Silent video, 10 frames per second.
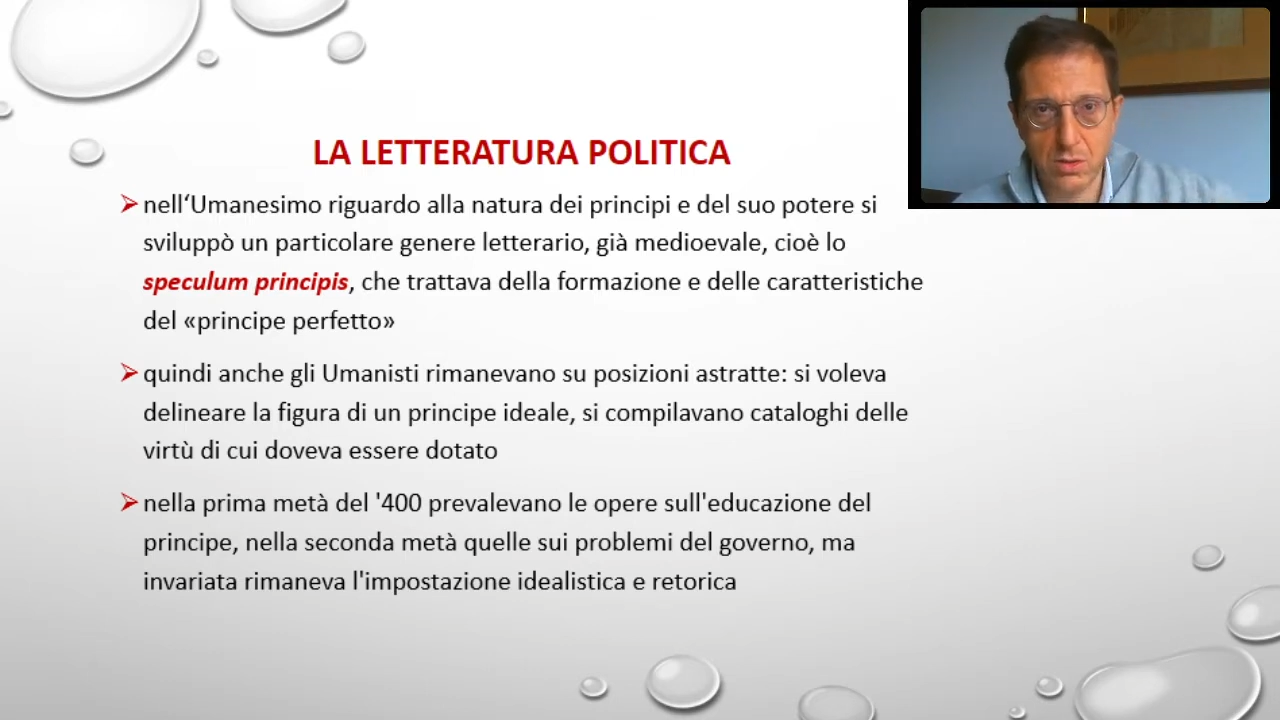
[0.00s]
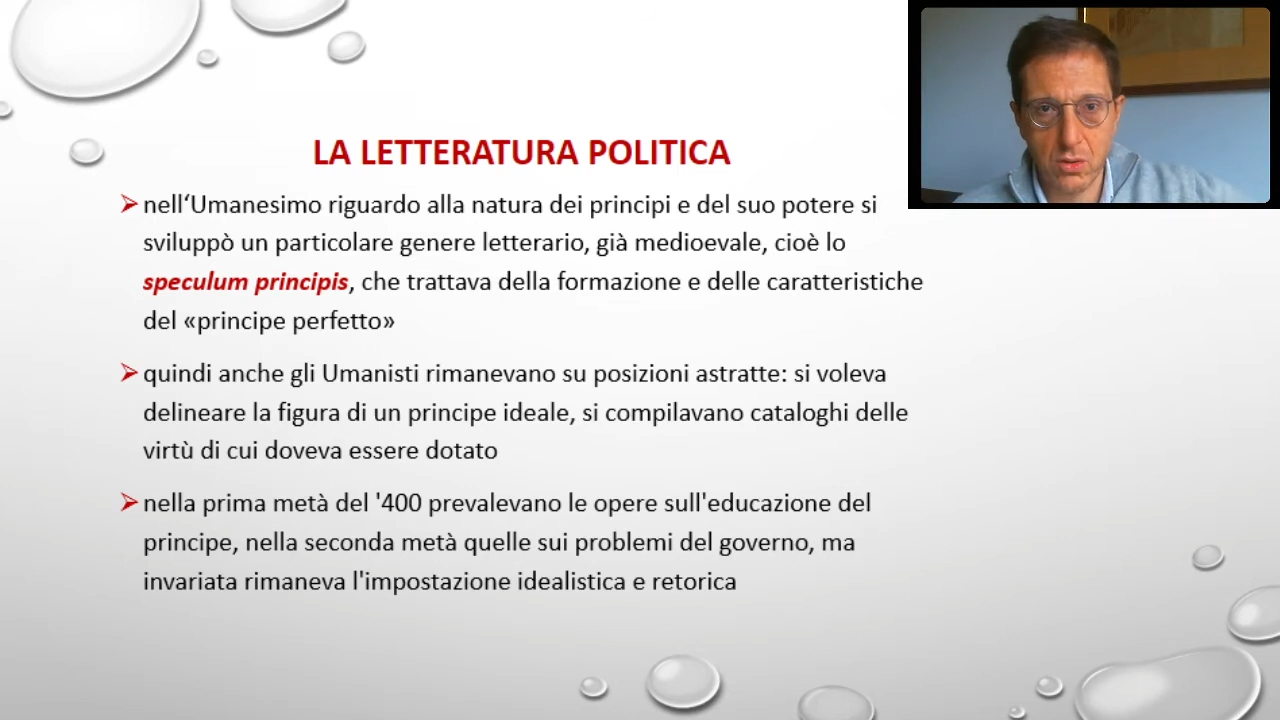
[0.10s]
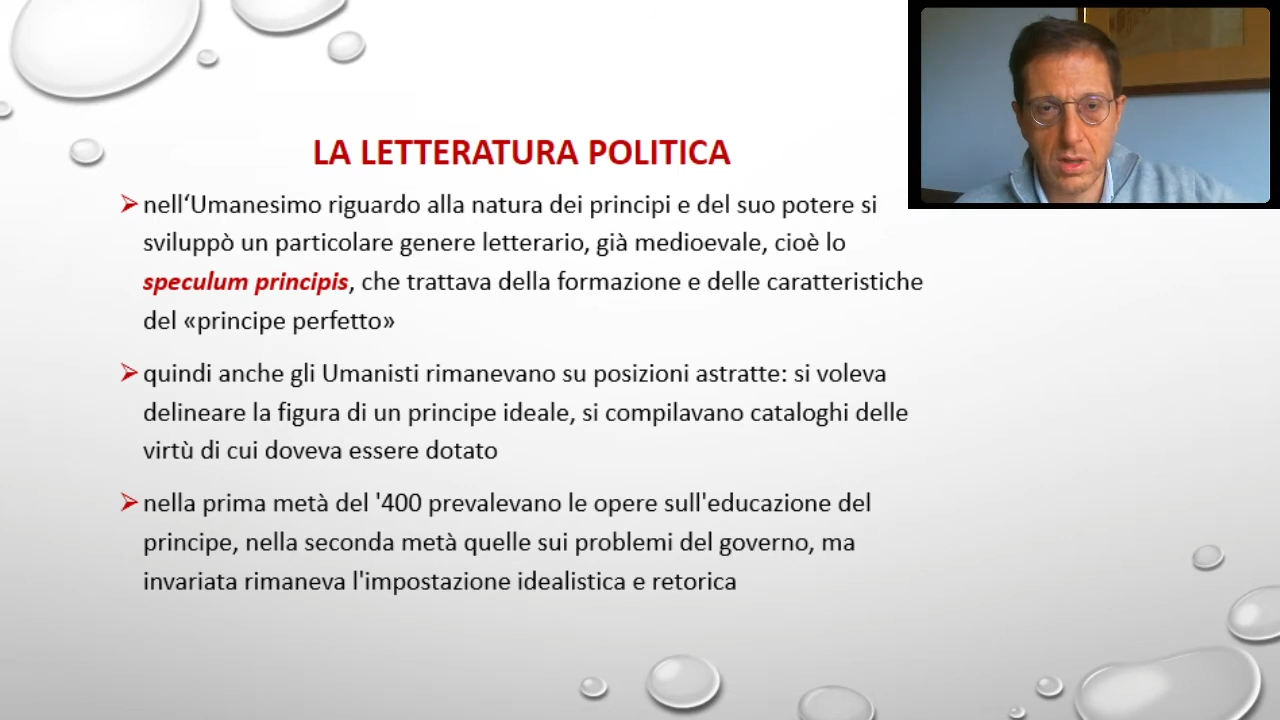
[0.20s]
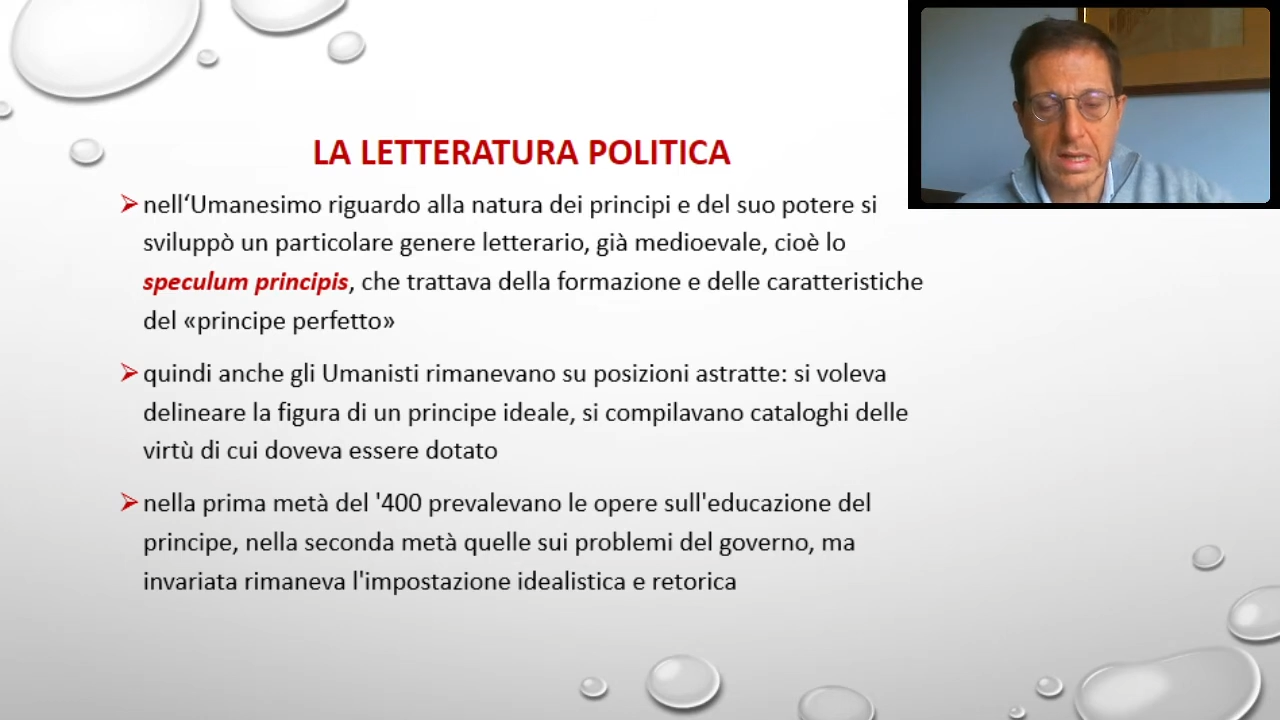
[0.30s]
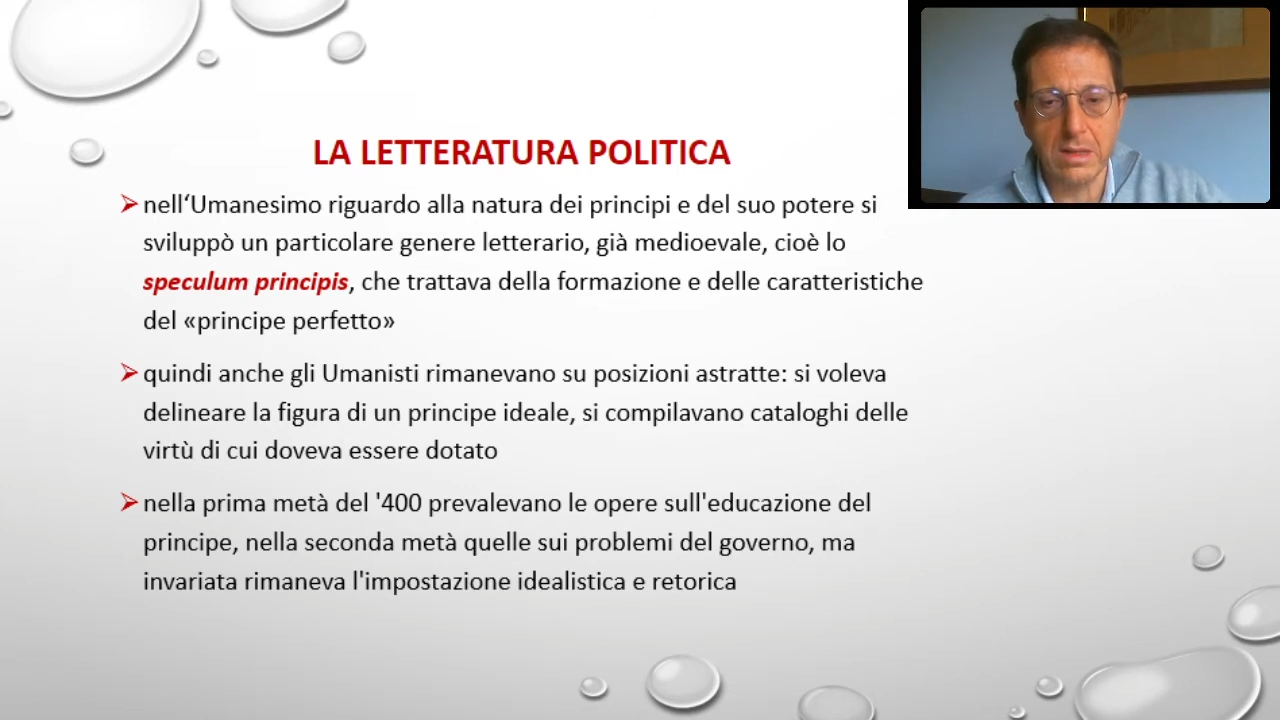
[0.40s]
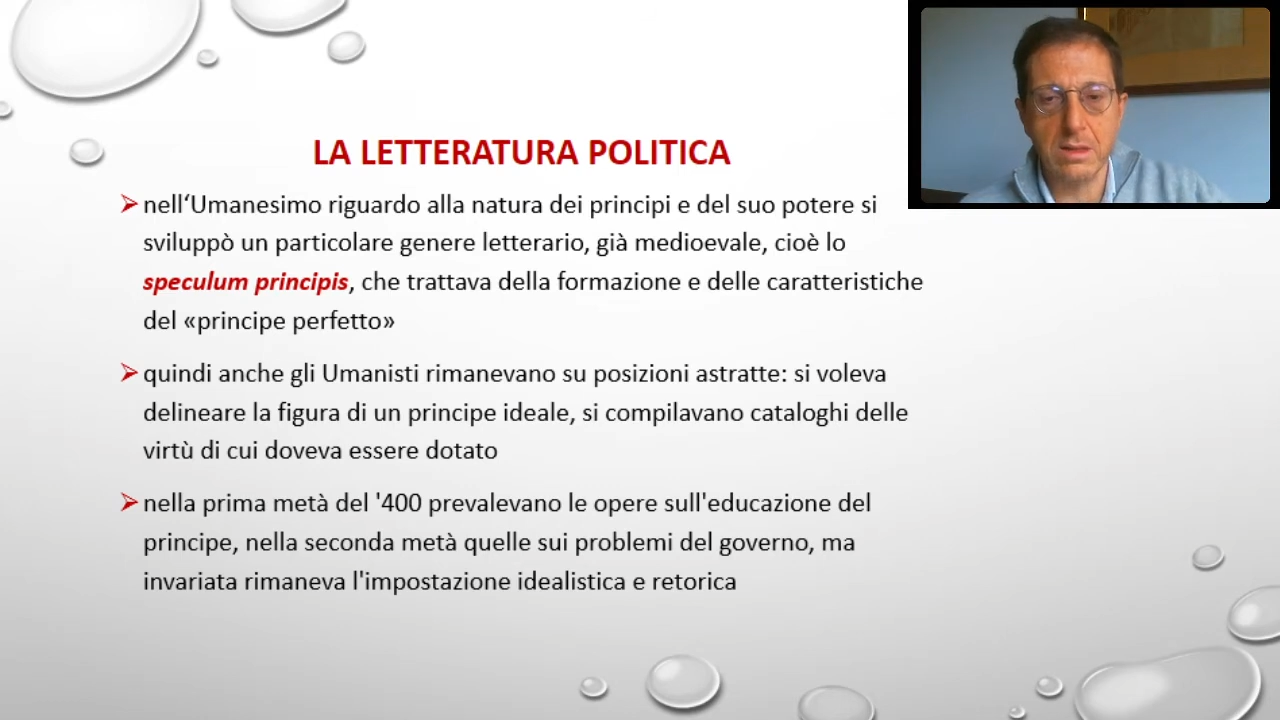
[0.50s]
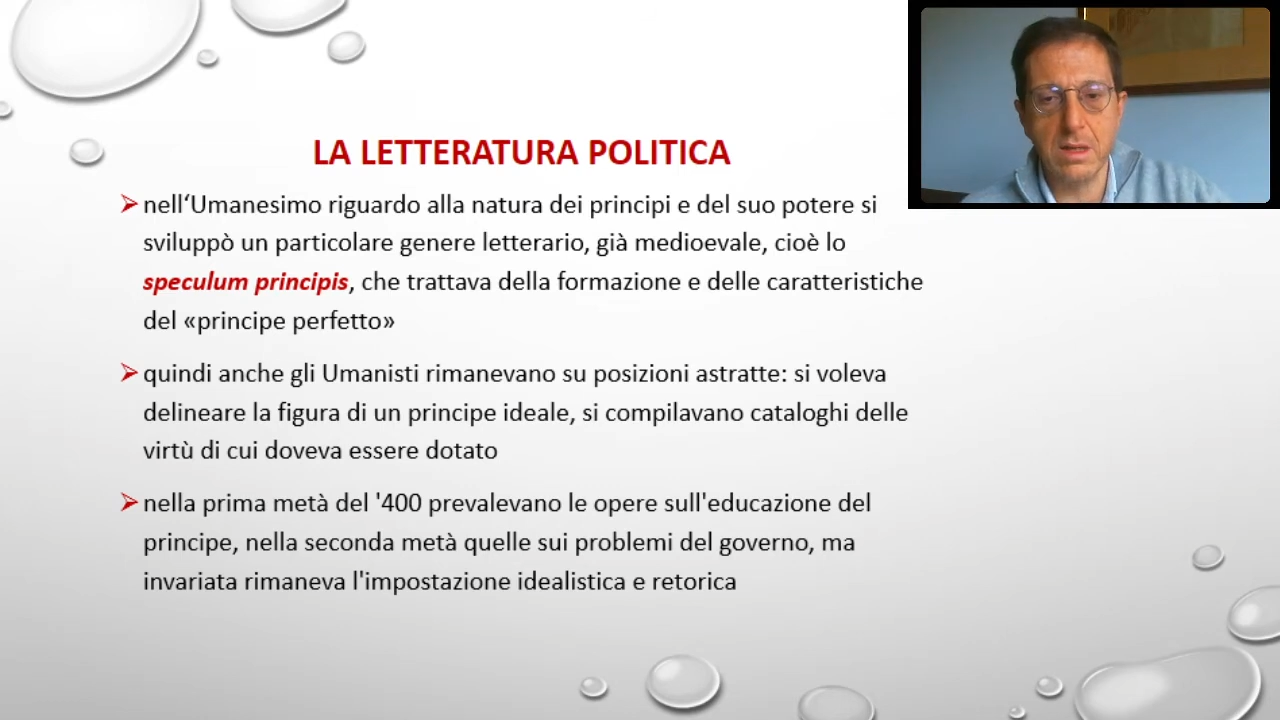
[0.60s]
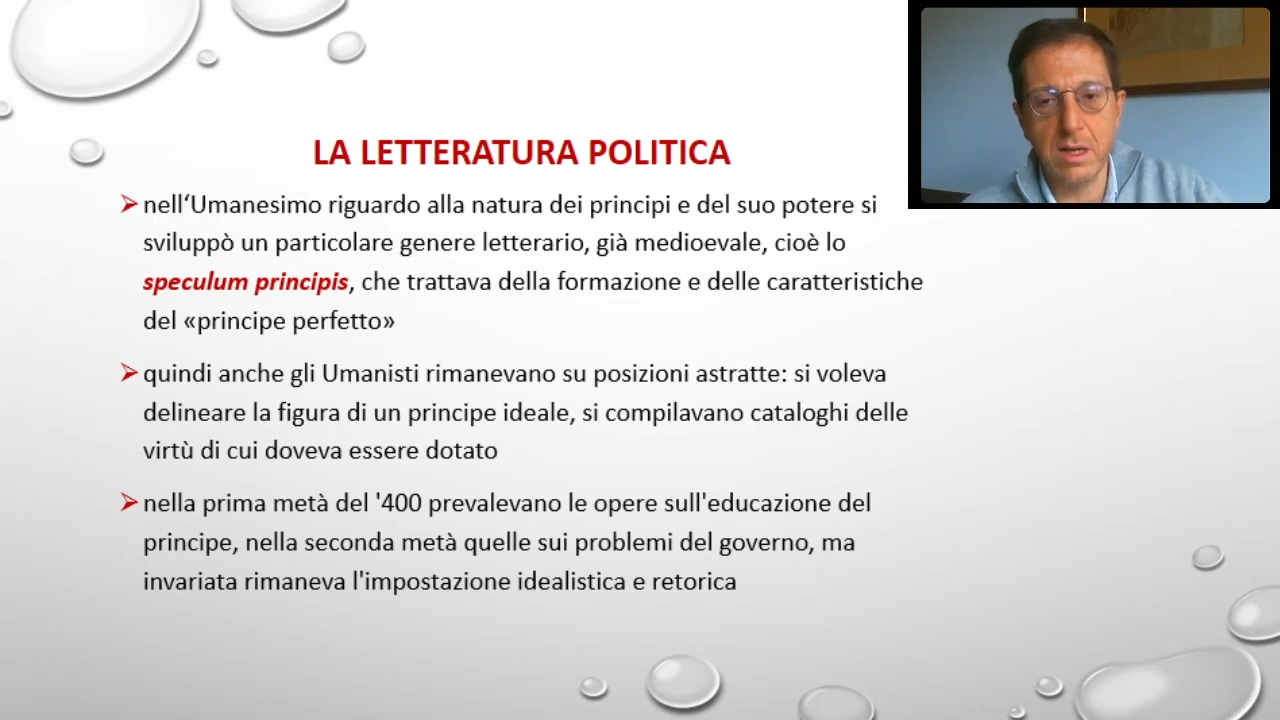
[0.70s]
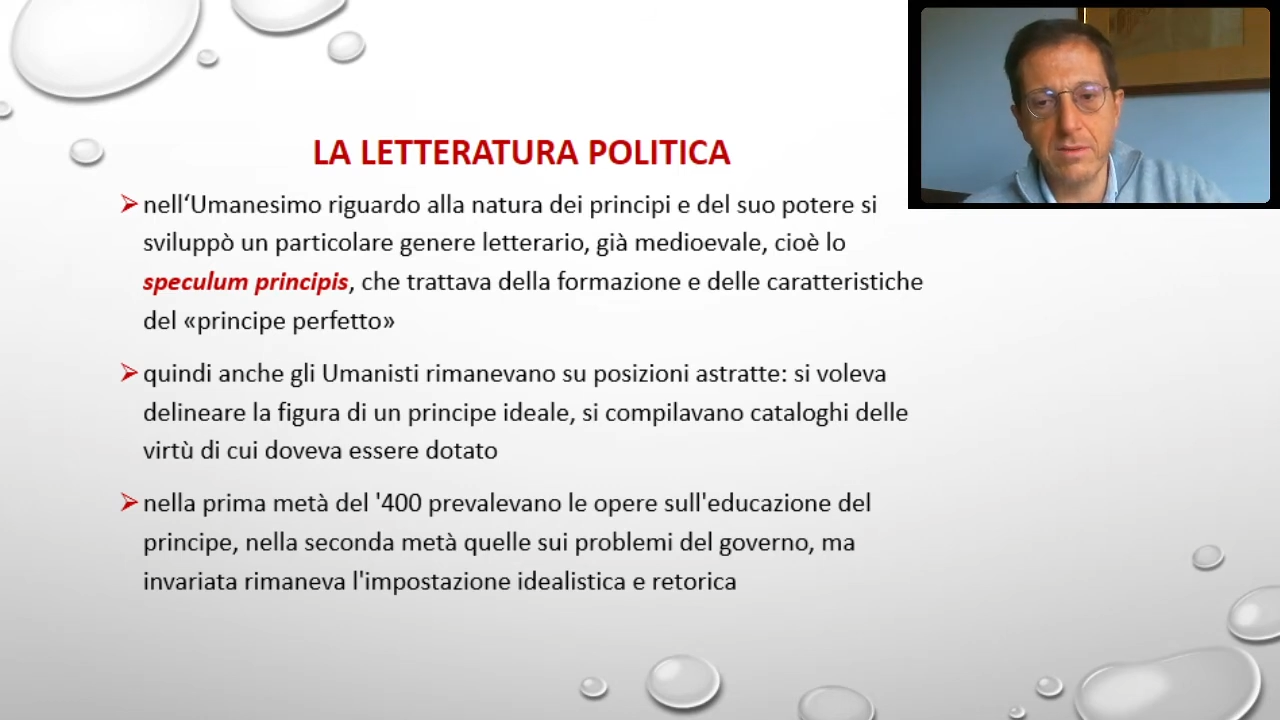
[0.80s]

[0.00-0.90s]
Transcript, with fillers: scolastiche